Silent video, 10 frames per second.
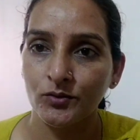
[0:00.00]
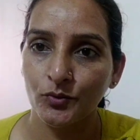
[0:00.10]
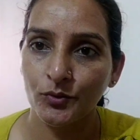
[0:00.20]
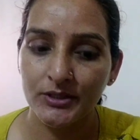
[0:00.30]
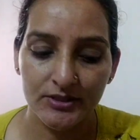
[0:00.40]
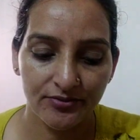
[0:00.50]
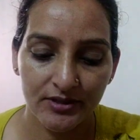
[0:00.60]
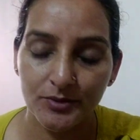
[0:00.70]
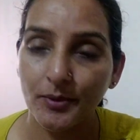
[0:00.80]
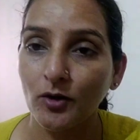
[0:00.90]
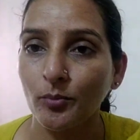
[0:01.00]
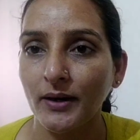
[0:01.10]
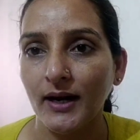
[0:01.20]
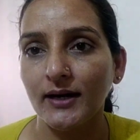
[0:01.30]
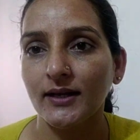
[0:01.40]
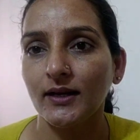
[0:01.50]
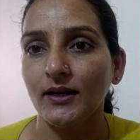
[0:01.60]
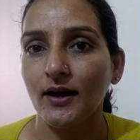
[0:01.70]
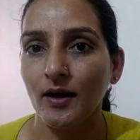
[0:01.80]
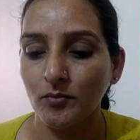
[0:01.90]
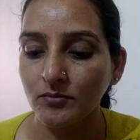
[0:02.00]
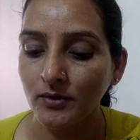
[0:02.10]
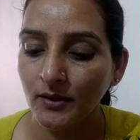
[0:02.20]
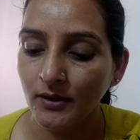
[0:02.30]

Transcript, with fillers: तो इस फेस पैक को बनाने के लिए हम